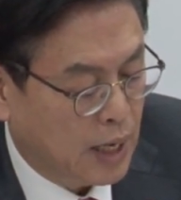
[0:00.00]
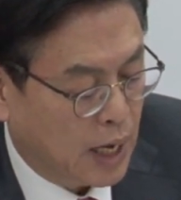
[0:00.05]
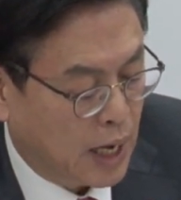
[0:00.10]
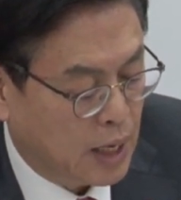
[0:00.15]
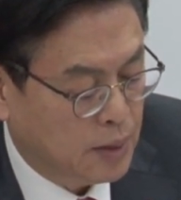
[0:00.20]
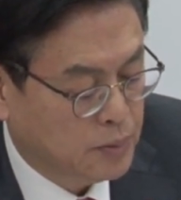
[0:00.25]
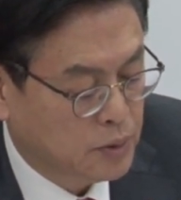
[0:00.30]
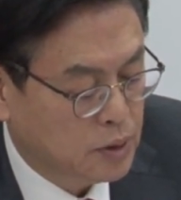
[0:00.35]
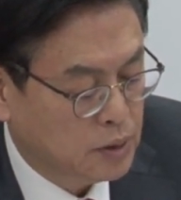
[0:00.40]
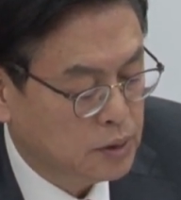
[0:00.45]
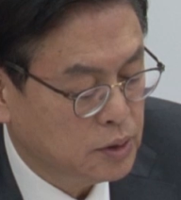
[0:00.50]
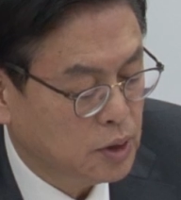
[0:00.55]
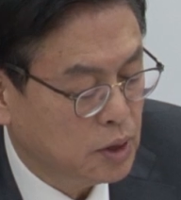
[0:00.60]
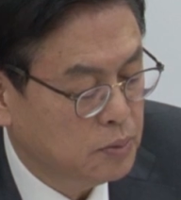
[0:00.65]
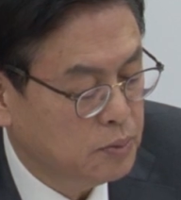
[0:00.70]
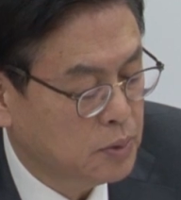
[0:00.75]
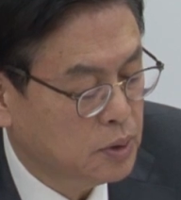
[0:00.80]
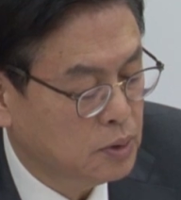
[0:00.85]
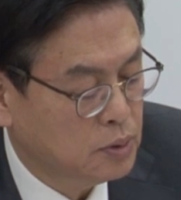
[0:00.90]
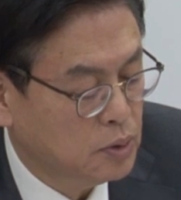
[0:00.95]
아무런
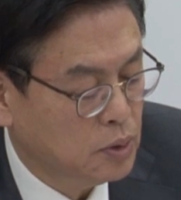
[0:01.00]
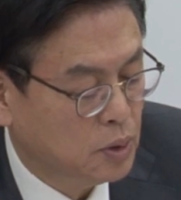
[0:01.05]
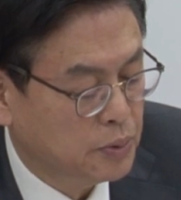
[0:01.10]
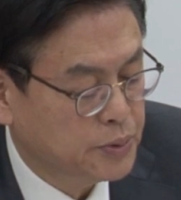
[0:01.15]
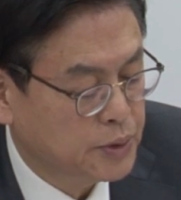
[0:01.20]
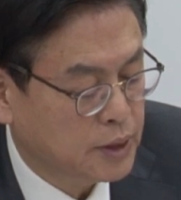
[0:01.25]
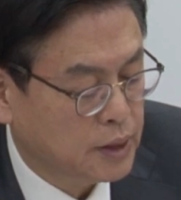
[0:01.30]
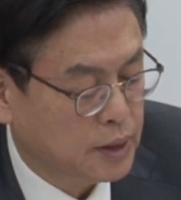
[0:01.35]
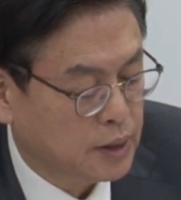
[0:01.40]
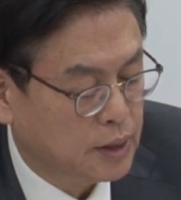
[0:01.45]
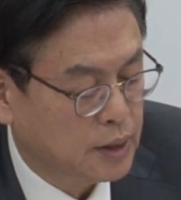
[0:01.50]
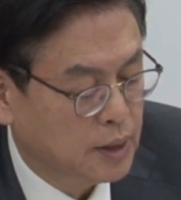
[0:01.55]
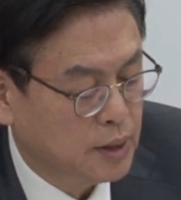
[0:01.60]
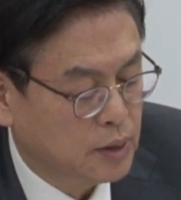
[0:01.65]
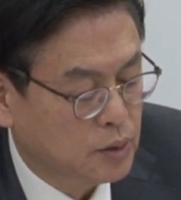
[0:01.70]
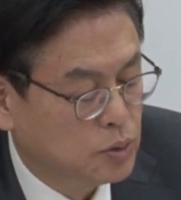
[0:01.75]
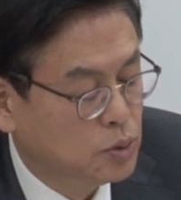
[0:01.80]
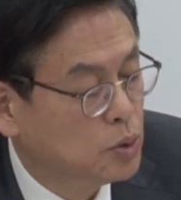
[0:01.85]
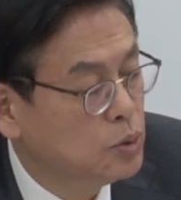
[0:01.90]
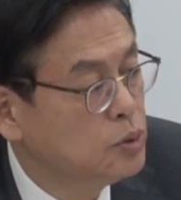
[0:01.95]
설명도 없이
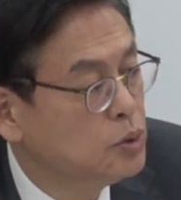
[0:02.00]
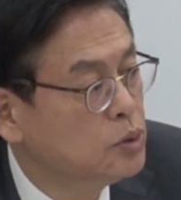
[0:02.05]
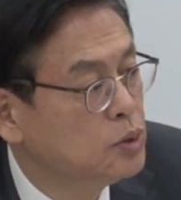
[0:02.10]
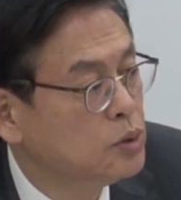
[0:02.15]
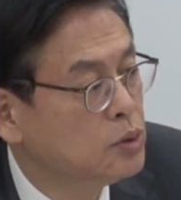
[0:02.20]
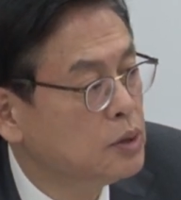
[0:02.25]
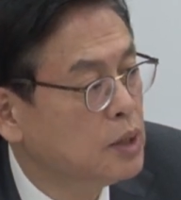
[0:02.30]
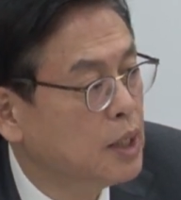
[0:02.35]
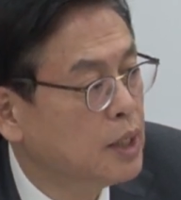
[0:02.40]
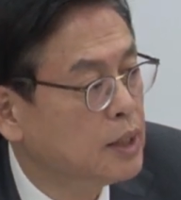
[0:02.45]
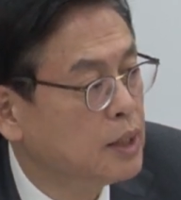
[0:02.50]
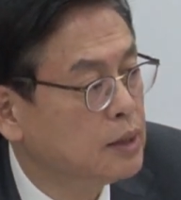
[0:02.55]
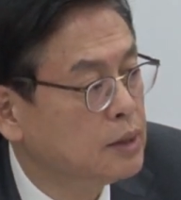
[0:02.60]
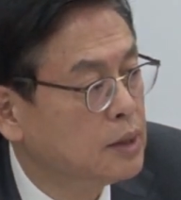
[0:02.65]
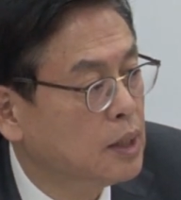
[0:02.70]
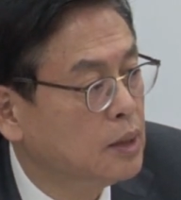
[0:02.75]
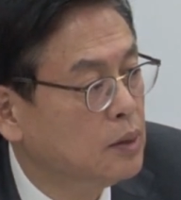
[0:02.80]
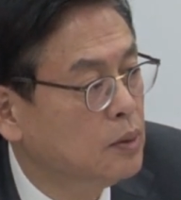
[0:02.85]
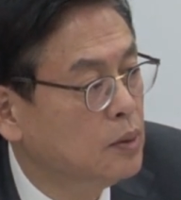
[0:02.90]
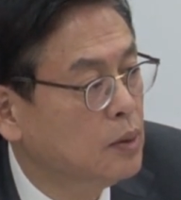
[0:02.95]

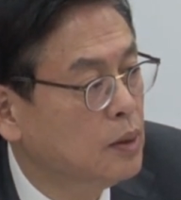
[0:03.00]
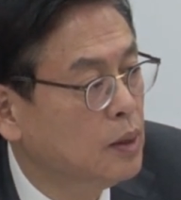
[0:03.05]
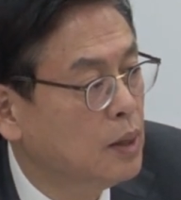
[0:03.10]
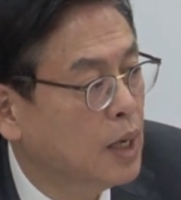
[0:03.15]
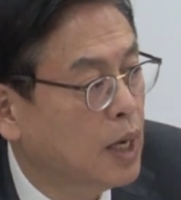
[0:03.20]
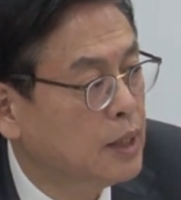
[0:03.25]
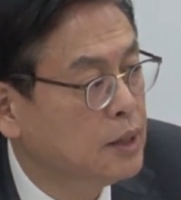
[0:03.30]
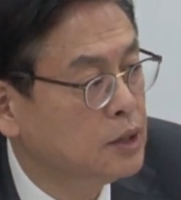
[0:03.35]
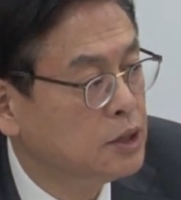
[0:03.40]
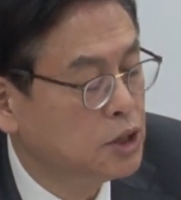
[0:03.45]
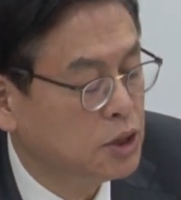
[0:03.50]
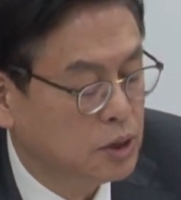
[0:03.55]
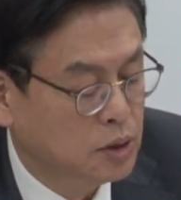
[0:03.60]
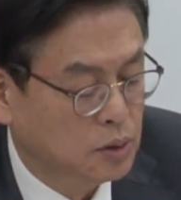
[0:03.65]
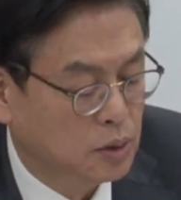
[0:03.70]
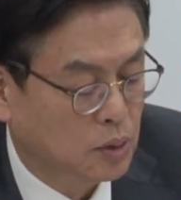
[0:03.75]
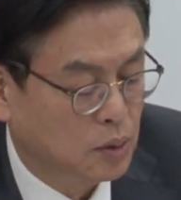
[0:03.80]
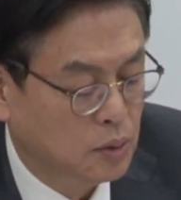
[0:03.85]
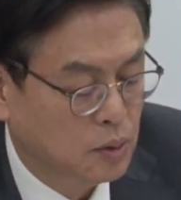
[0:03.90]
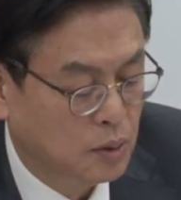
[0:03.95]
존중하겠다고 하는
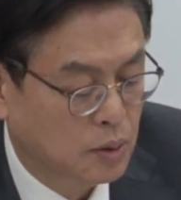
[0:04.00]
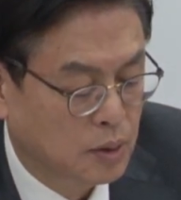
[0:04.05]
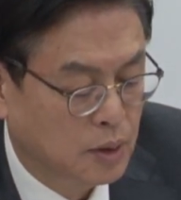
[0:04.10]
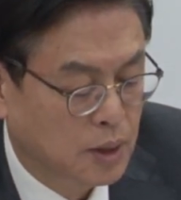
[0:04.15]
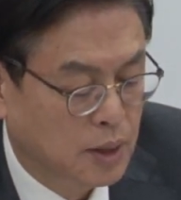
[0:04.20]
식으로